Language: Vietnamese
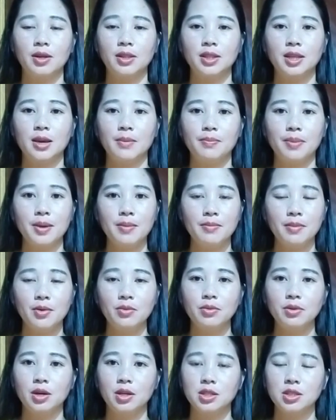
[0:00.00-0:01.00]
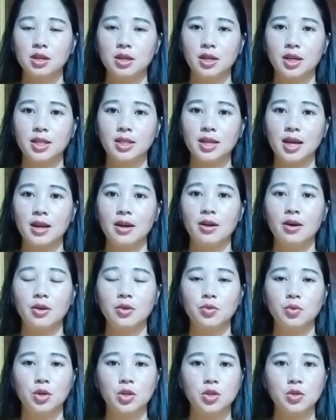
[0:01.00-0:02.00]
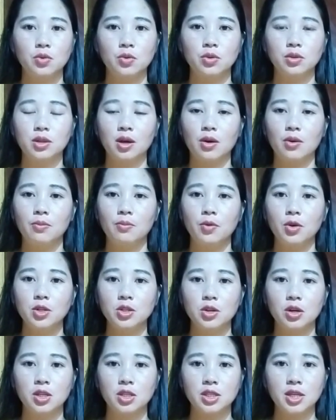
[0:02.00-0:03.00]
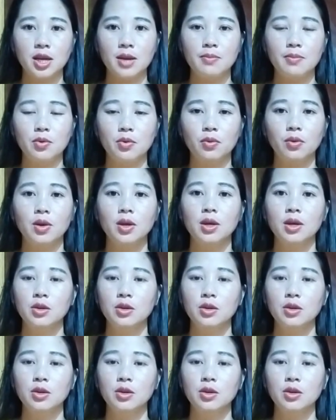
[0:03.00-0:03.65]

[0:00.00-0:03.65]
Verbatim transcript: hải tiệp bếp mong nó cho cái chai nó vừa chủ tàu mua cho chê mù